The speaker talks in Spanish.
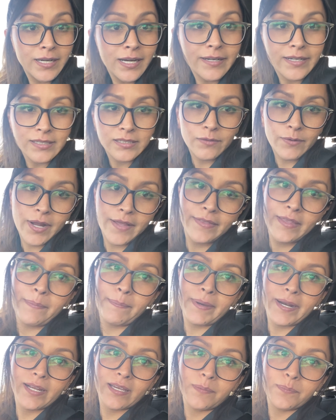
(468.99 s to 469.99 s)
el restaurante
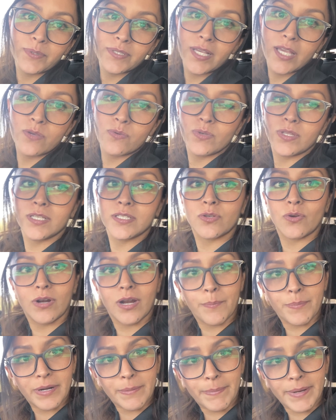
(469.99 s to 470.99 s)
para que pues ayudes con
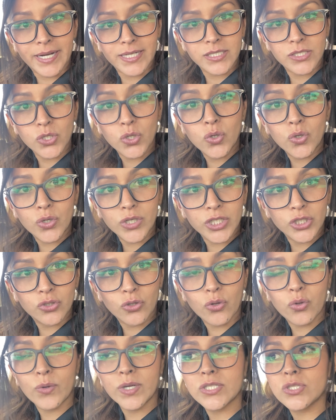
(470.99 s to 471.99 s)
la preparación y
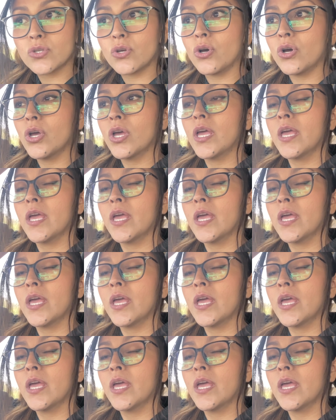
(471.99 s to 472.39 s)
todo eso.